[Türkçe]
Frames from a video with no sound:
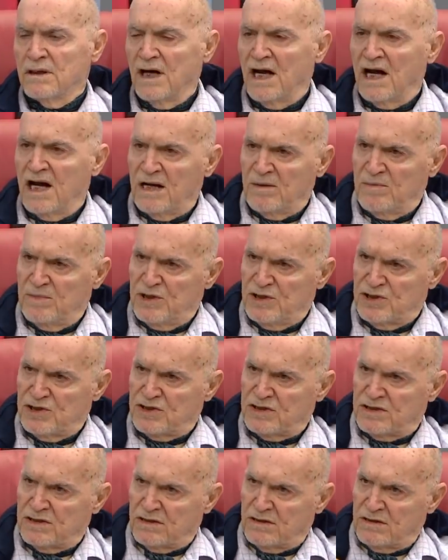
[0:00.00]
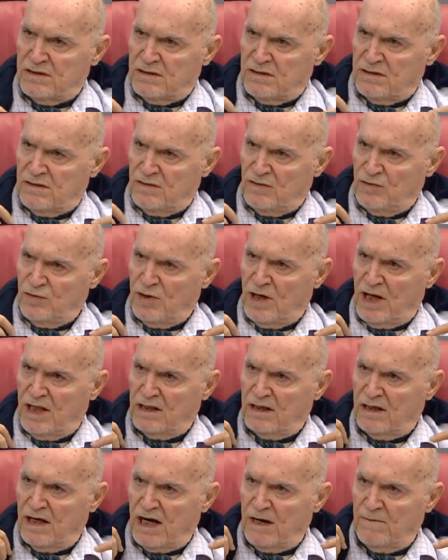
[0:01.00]
Yani biz
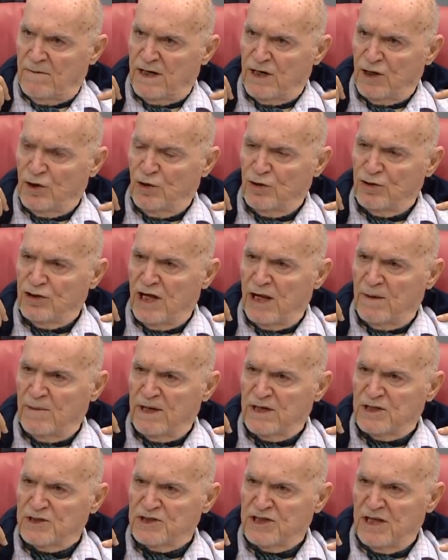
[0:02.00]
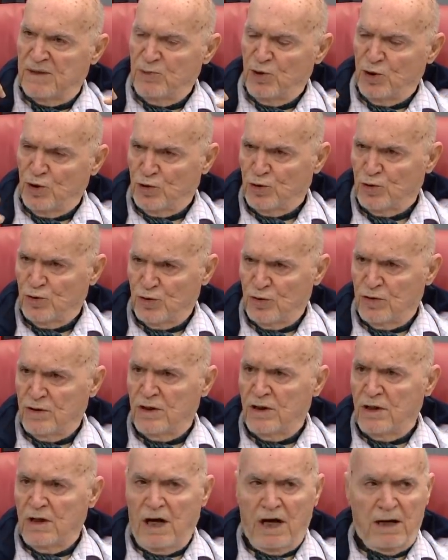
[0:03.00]
Ünal Karaman'ı göndermek istemiyorduk.
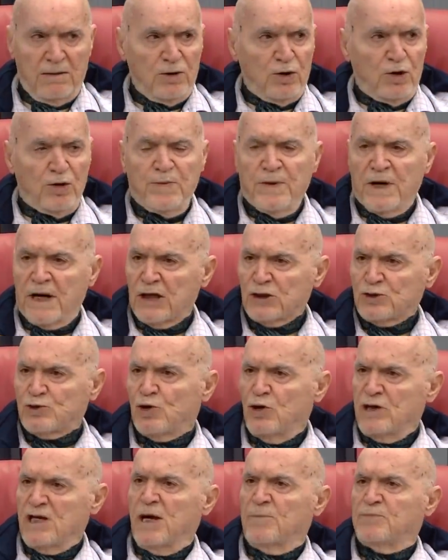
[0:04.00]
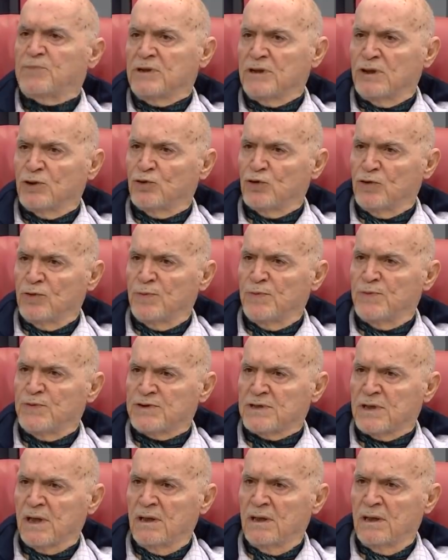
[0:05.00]
Ama operasyon yapıldı
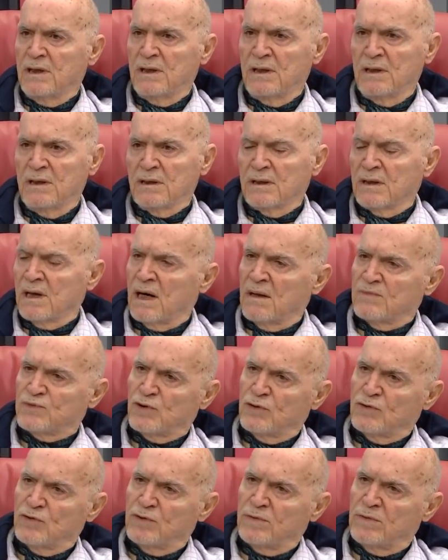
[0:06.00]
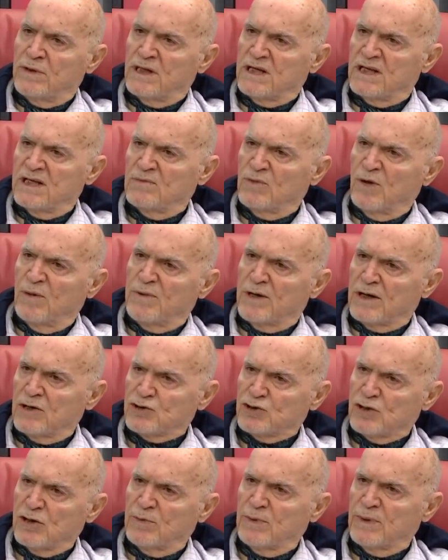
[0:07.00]
kulübümüze. Trabzon kulübüne kim
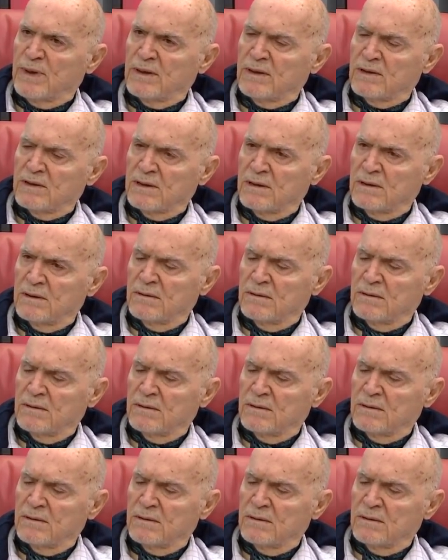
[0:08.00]
operasyon yapıyor?